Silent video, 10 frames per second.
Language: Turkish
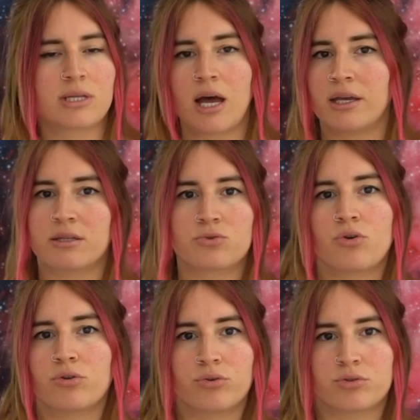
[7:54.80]
sağ ya da
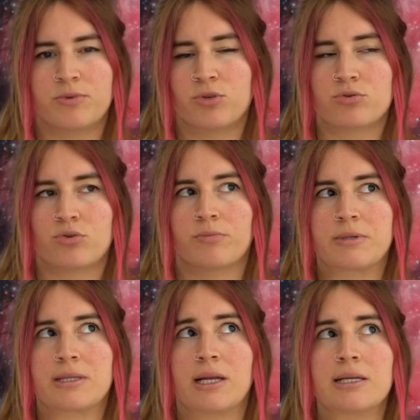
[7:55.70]
sol gözü bir göz
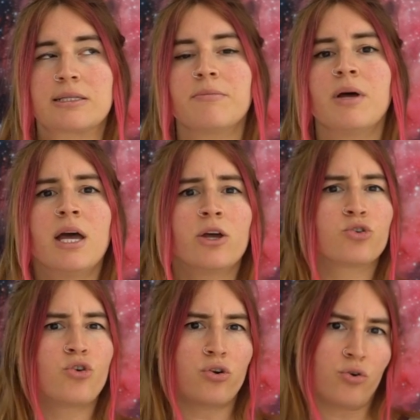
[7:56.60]
olması lazım
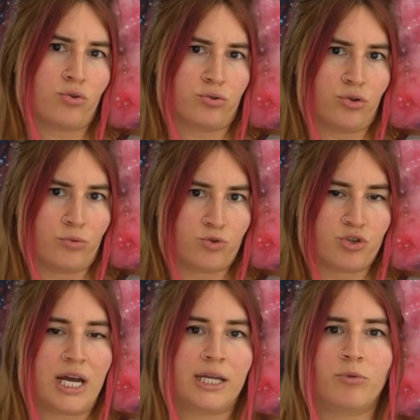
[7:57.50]
kör
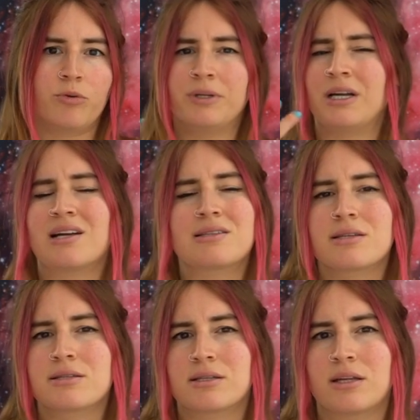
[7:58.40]
oluyormuş. Yani böyle bir
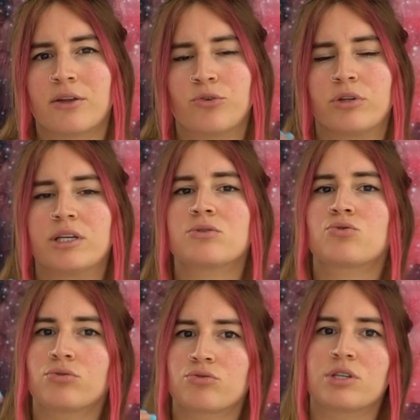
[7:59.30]
rahatsızlıktan dolayı
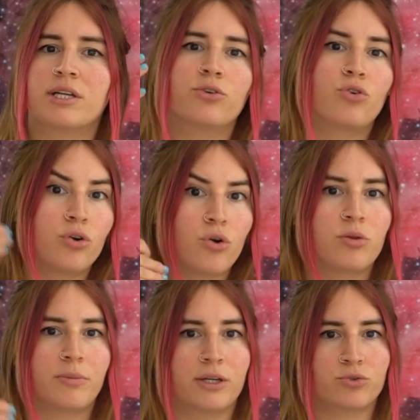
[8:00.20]
sonuçta hani kör
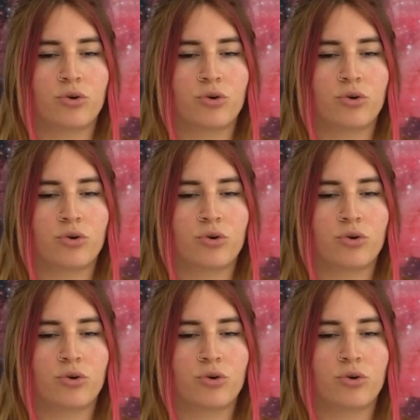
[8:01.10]
olmaya